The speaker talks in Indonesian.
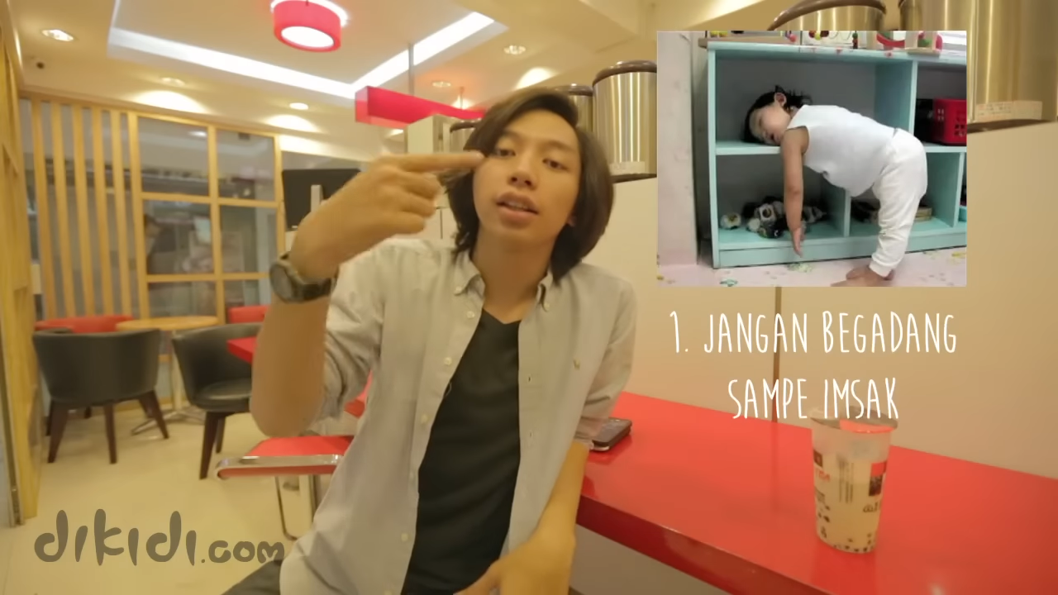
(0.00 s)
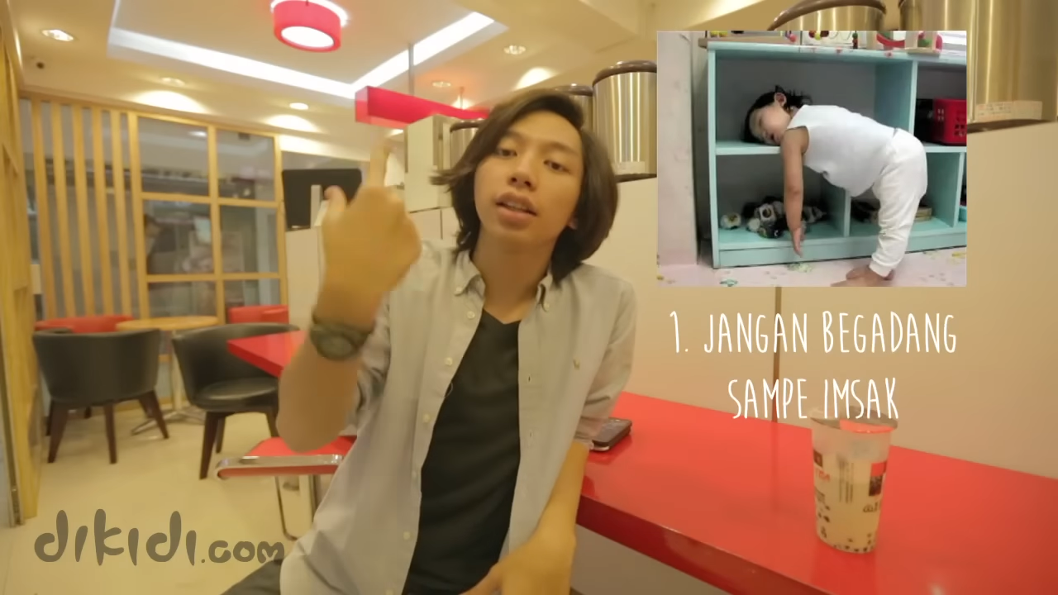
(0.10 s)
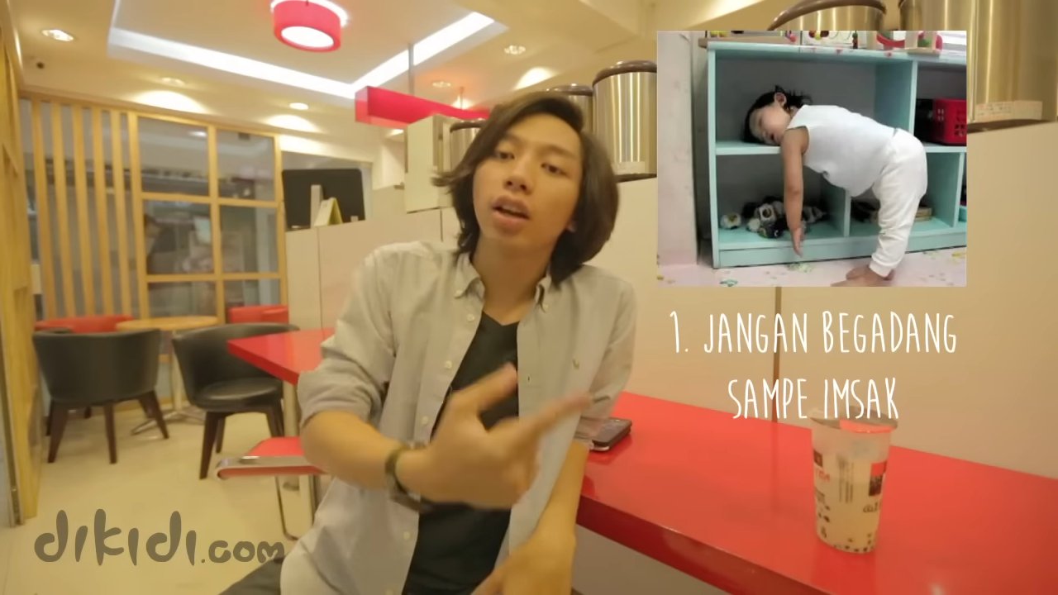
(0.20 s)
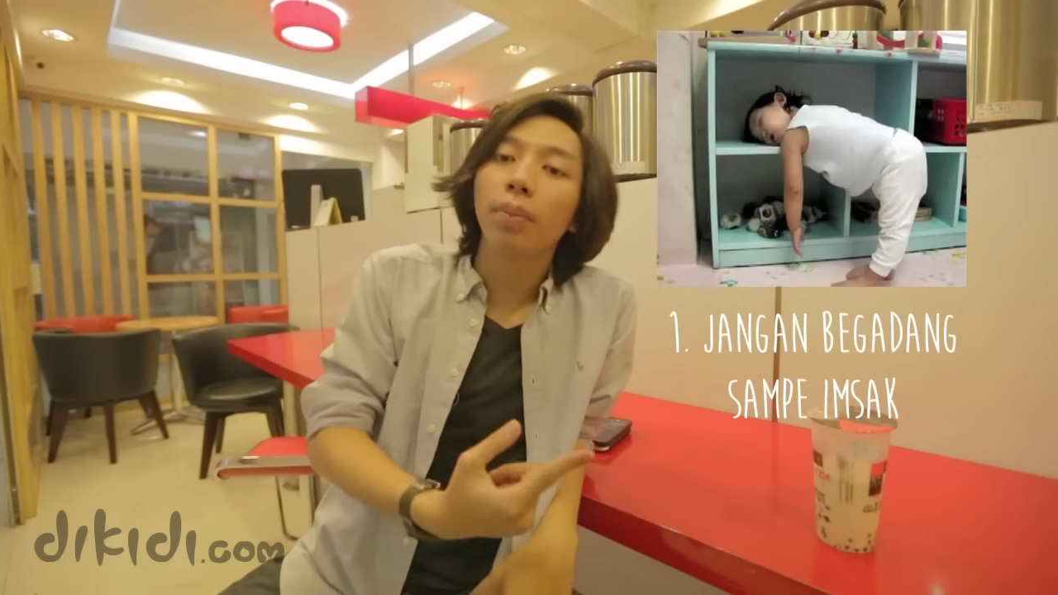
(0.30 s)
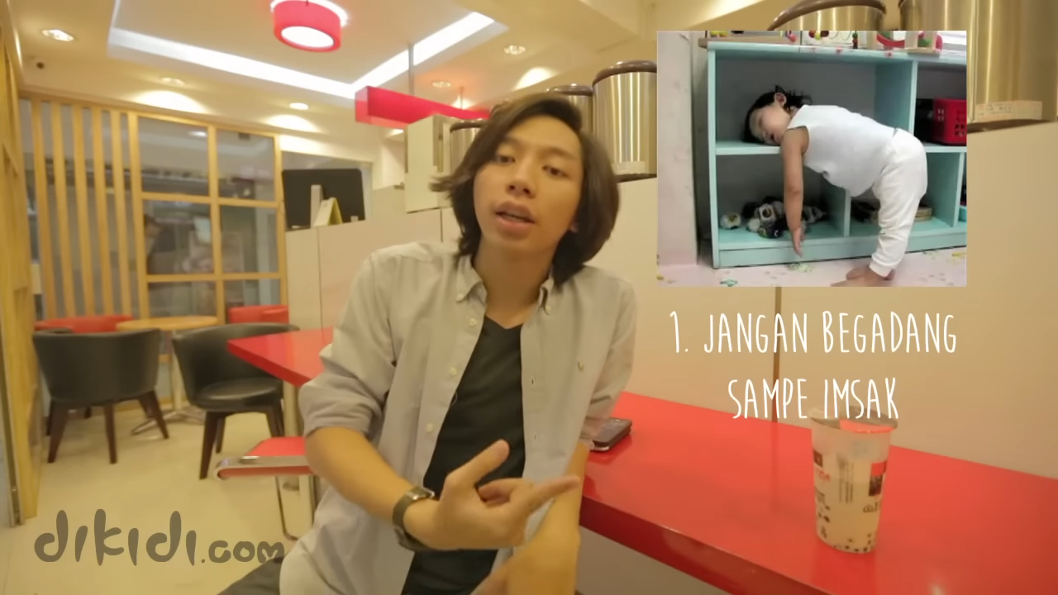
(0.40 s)

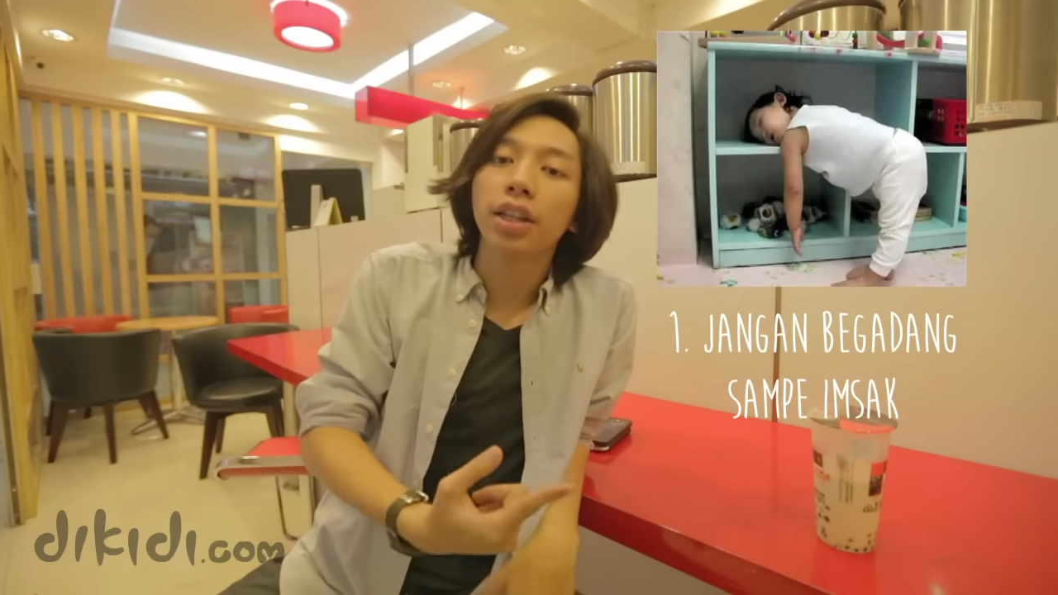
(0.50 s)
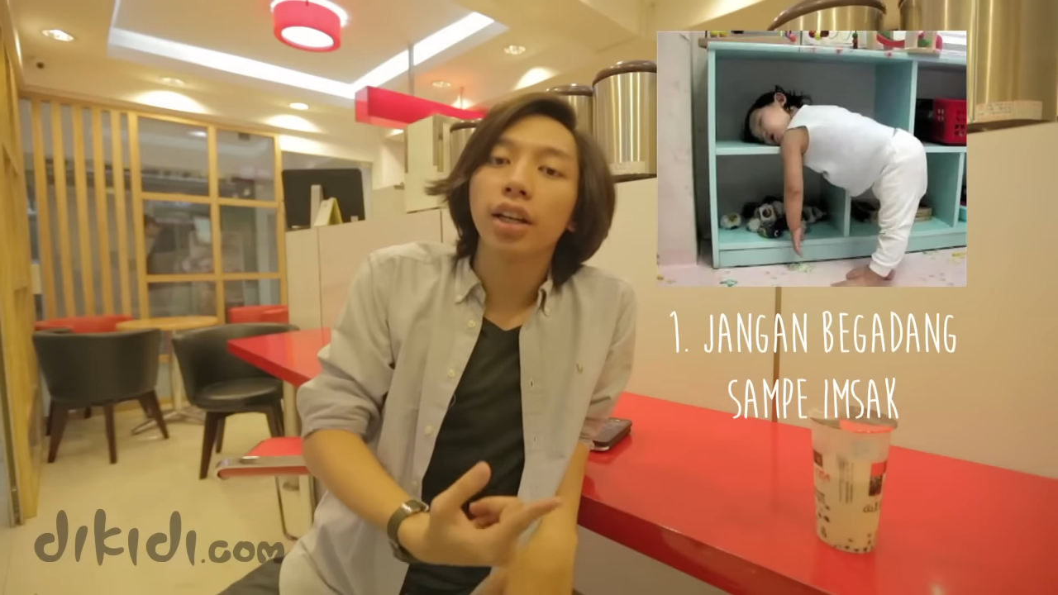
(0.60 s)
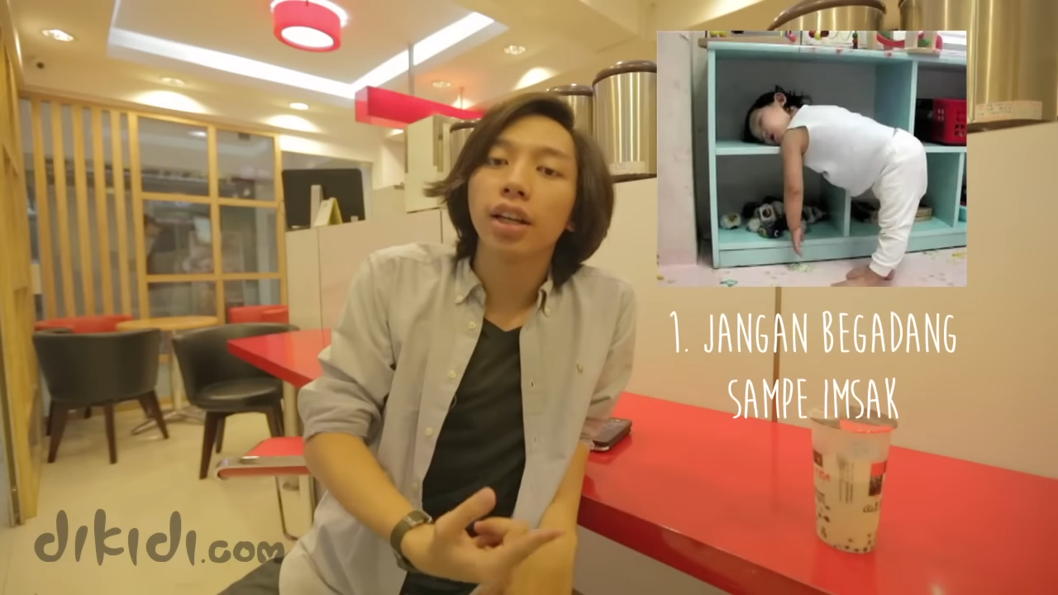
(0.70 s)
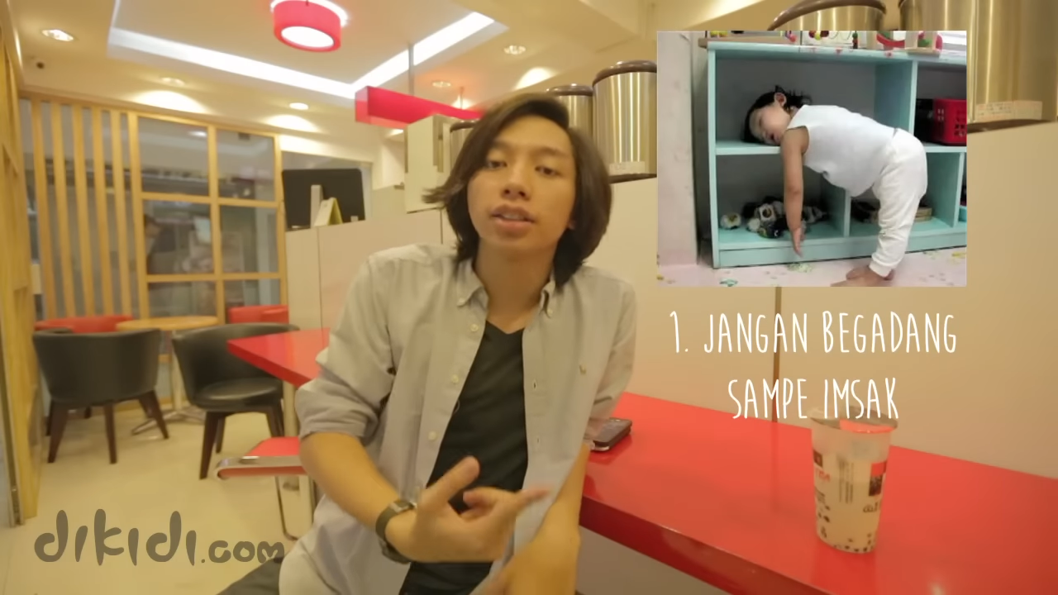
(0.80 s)
ketika lo pengen jaga